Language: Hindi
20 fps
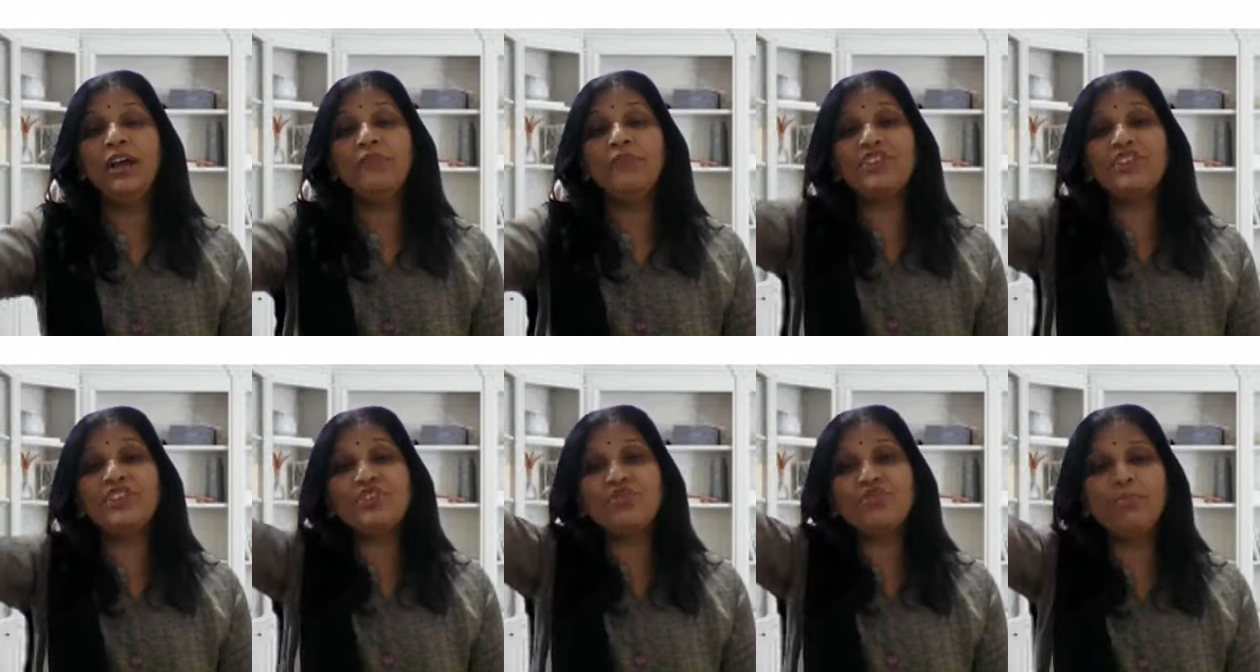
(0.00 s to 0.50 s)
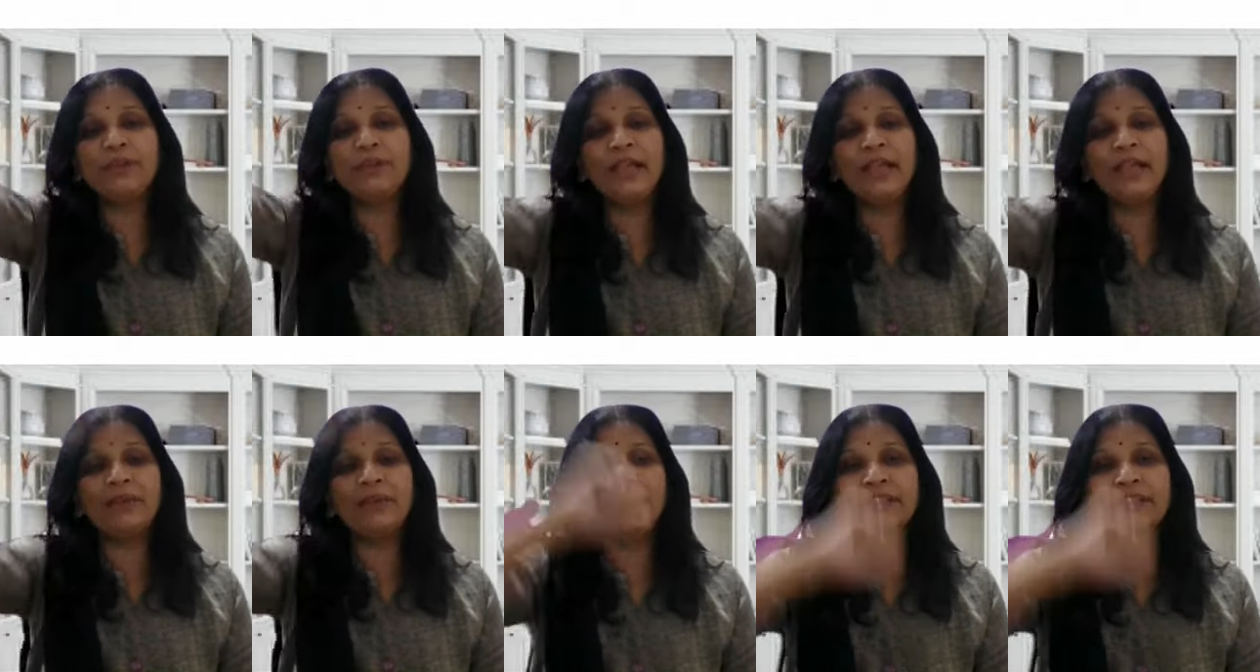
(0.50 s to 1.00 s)
विष्णु
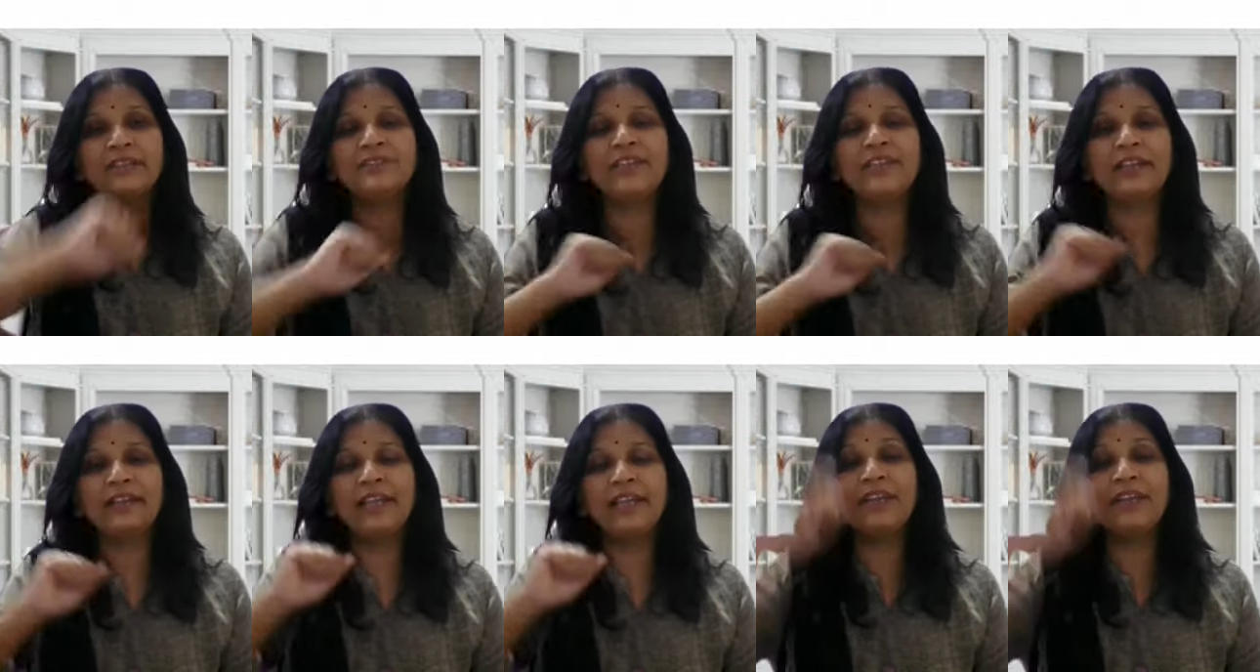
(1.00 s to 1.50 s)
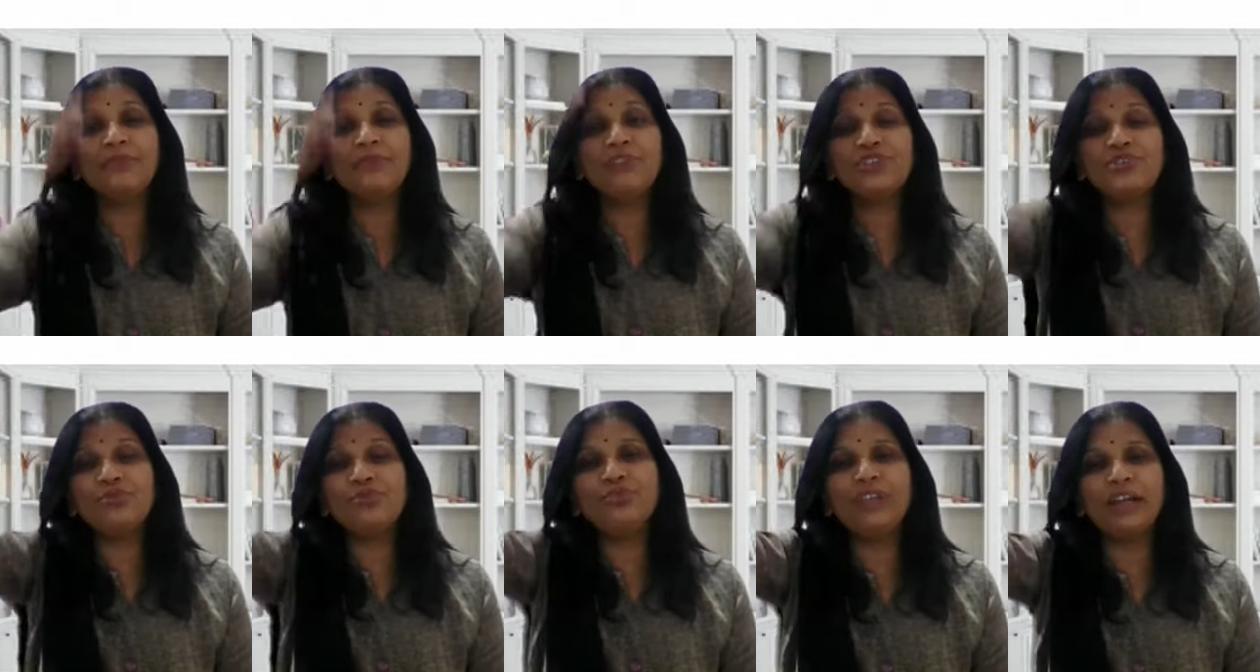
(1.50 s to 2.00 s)
पदापत जाता है यानी
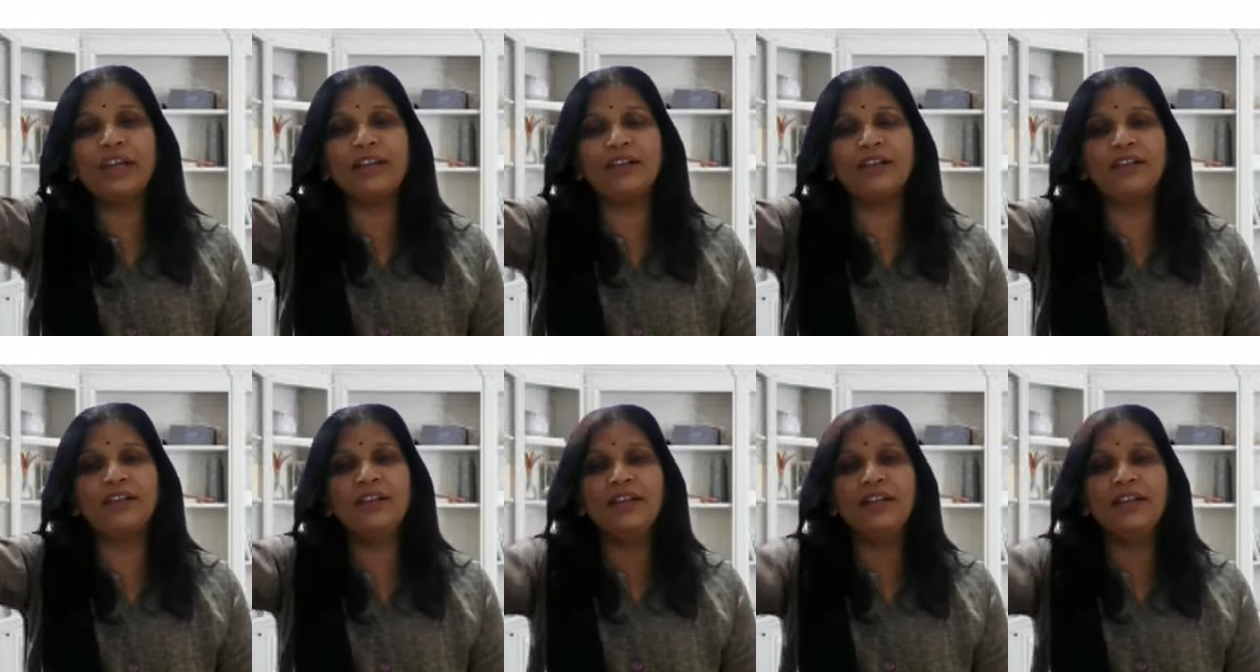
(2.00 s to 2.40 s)
विष्णु तक